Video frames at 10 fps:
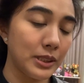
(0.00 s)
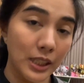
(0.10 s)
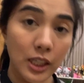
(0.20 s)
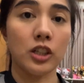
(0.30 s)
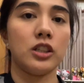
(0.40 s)

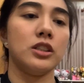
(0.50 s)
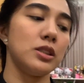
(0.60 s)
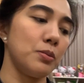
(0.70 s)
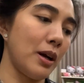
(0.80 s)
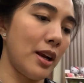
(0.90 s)
stickers
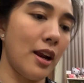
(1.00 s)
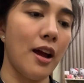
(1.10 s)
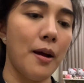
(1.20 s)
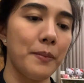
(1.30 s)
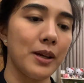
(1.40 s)

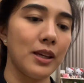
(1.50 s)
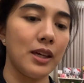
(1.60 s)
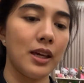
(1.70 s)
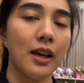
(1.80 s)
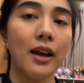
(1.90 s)
para
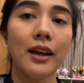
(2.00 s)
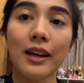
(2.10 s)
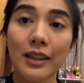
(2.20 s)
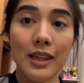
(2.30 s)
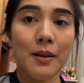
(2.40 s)
maging
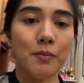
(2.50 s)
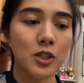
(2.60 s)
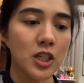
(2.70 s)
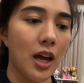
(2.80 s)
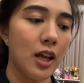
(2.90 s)
ka theme
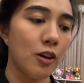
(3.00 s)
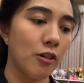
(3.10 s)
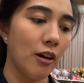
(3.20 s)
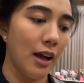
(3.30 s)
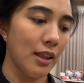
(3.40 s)
siya
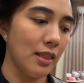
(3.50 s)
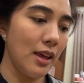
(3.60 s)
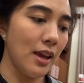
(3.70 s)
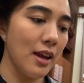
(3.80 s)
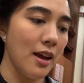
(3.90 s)
nung
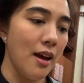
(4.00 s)
ating